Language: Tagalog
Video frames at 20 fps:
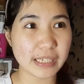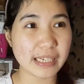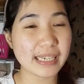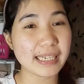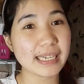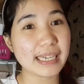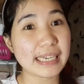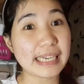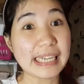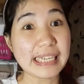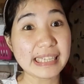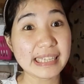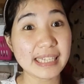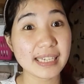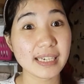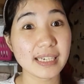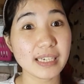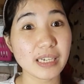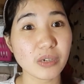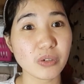Kaya late na
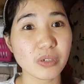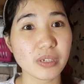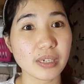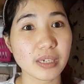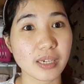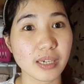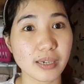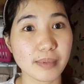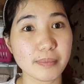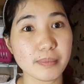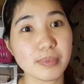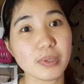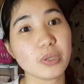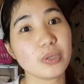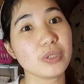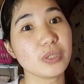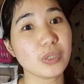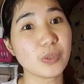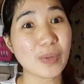rin ako nag-abroad.